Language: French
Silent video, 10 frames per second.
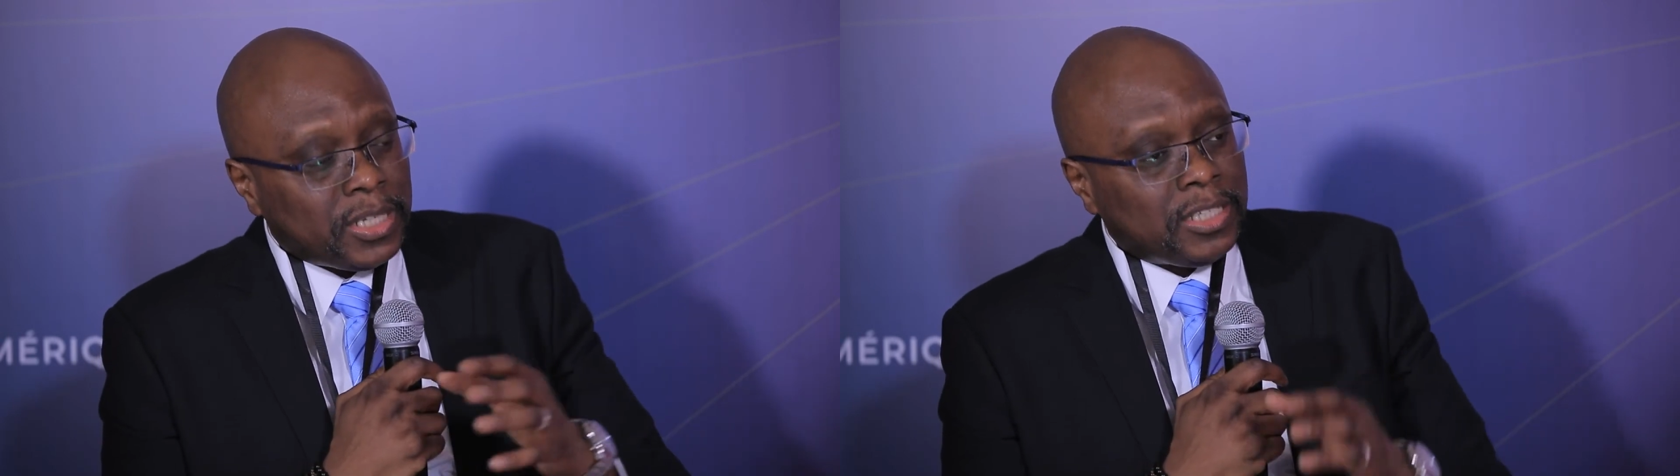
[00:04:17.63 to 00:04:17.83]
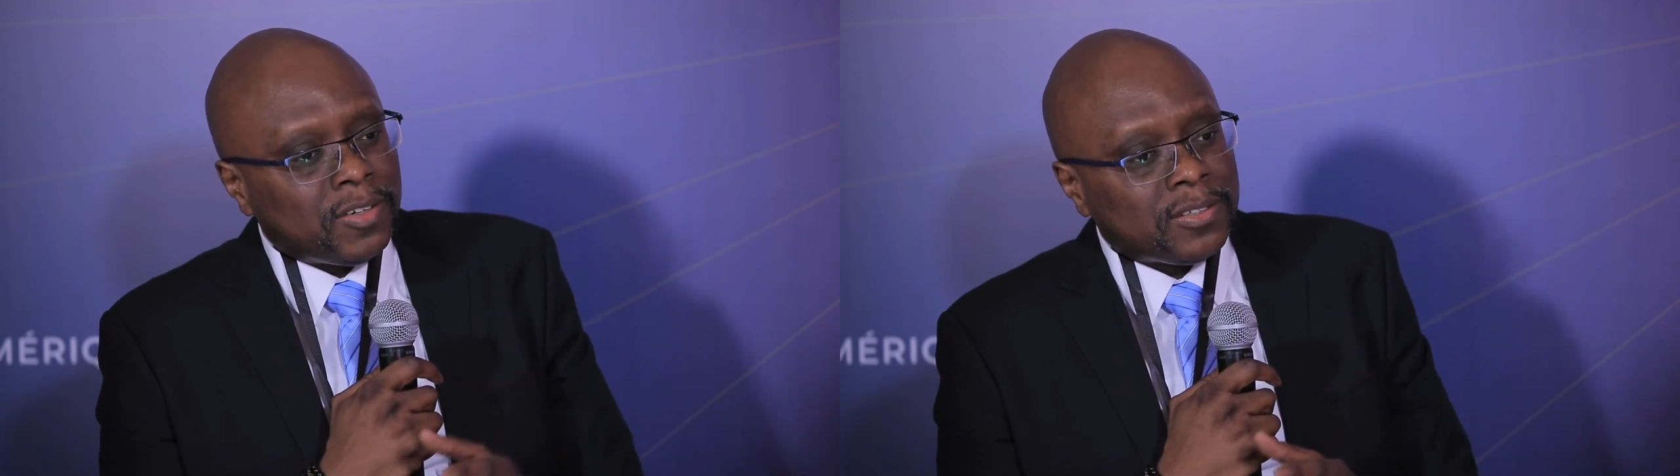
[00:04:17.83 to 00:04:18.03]

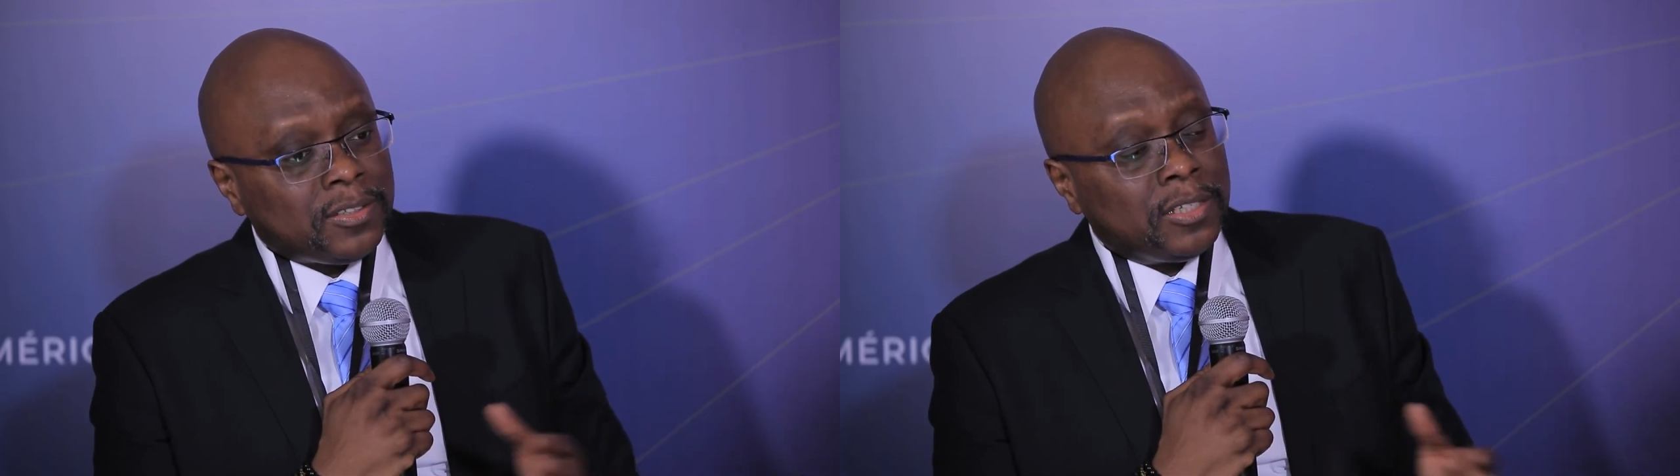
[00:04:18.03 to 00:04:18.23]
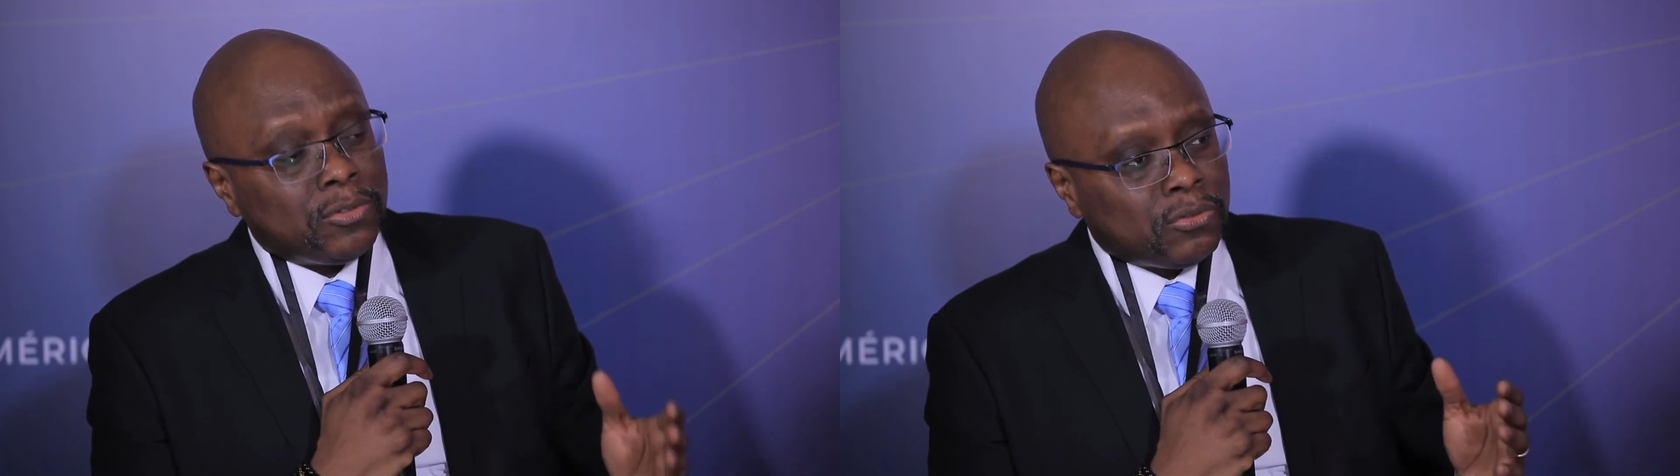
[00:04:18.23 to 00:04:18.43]
La
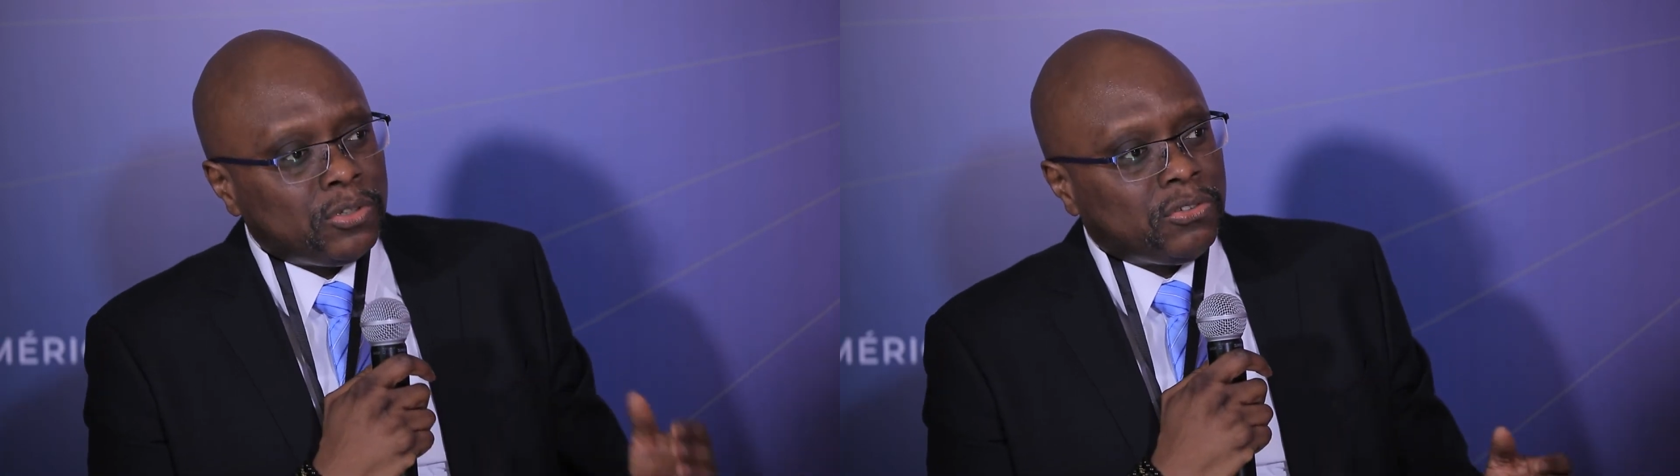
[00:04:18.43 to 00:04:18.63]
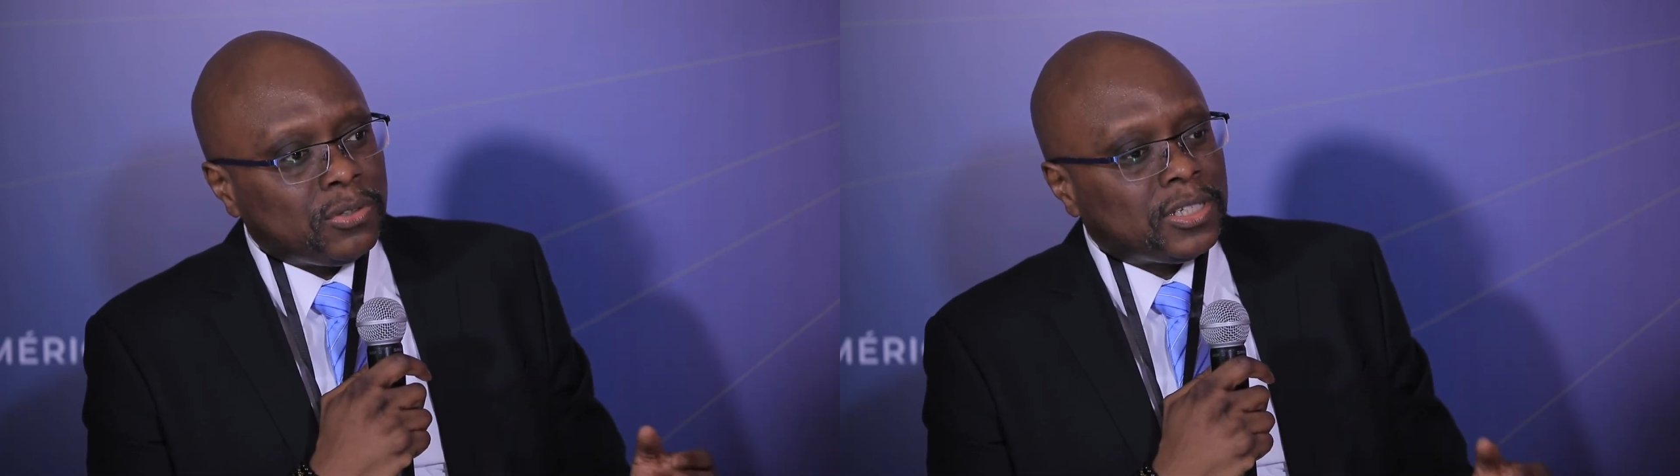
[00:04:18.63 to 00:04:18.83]
diversité de
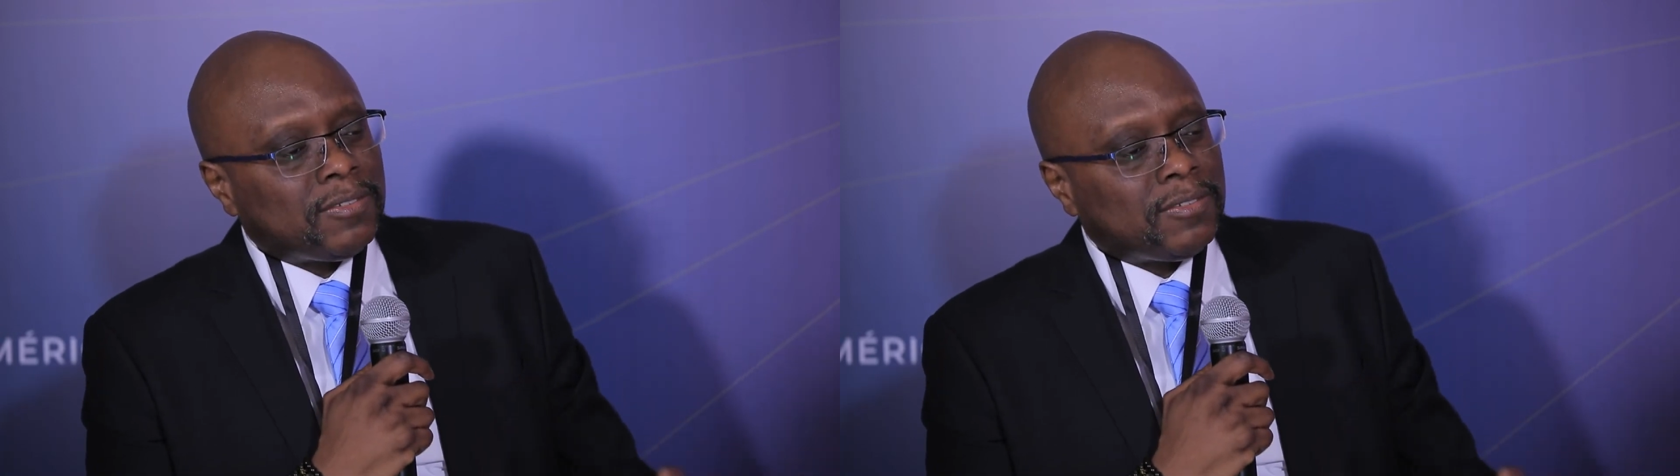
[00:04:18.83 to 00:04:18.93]
solutions